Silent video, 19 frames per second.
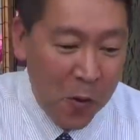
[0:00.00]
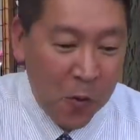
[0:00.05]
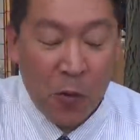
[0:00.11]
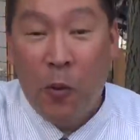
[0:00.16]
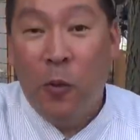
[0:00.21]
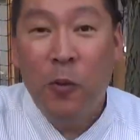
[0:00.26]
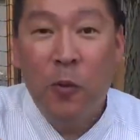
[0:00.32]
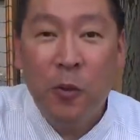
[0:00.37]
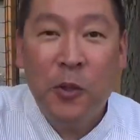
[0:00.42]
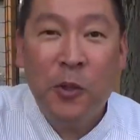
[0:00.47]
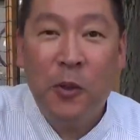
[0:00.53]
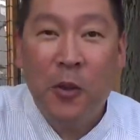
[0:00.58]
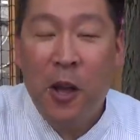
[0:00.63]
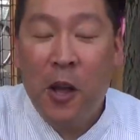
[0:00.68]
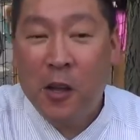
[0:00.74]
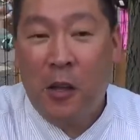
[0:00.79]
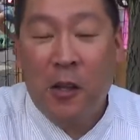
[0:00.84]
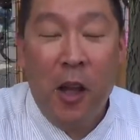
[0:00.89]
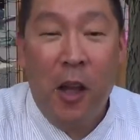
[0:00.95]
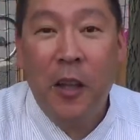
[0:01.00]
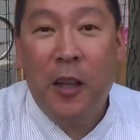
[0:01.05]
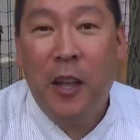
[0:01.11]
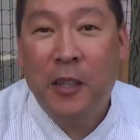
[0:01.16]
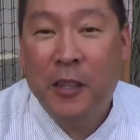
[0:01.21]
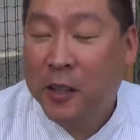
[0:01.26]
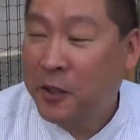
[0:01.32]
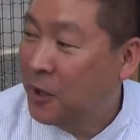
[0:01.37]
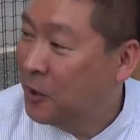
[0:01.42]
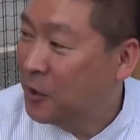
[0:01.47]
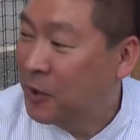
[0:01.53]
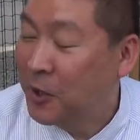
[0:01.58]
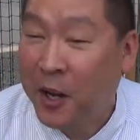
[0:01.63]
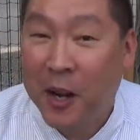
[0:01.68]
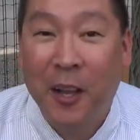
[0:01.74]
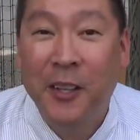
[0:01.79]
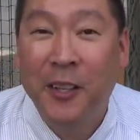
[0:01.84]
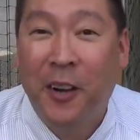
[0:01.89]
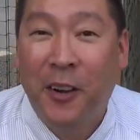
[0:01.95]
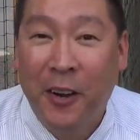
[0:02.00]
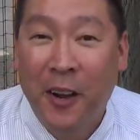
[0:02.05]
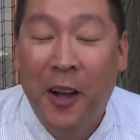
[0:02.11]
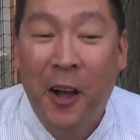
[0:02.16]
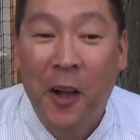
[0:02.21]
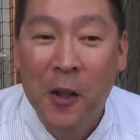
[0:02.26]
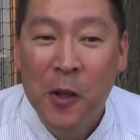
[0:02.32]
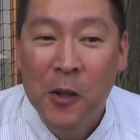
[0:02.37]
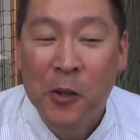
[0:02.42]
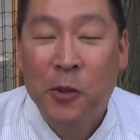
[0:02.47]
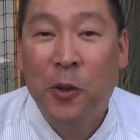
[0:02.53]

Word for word: この人が体験した事実じゃないんだから、はい、